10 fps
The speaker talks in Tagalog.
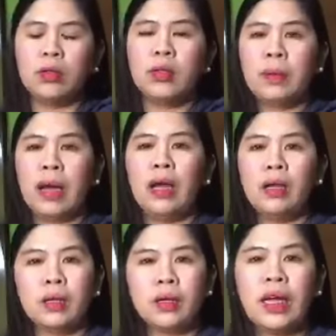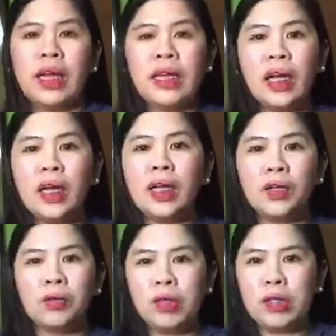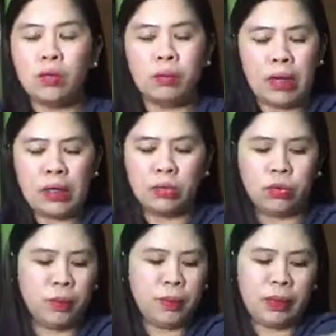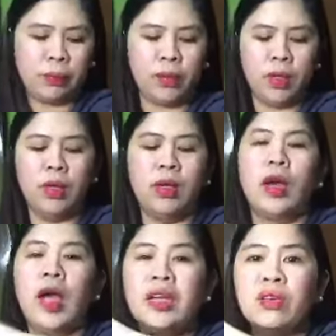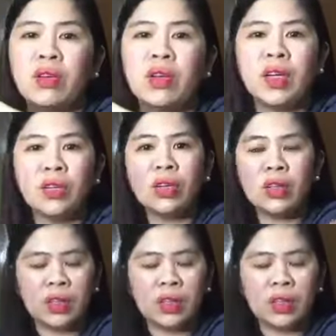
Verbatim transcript: O, diba? Nalay na nalay na yung isang balat.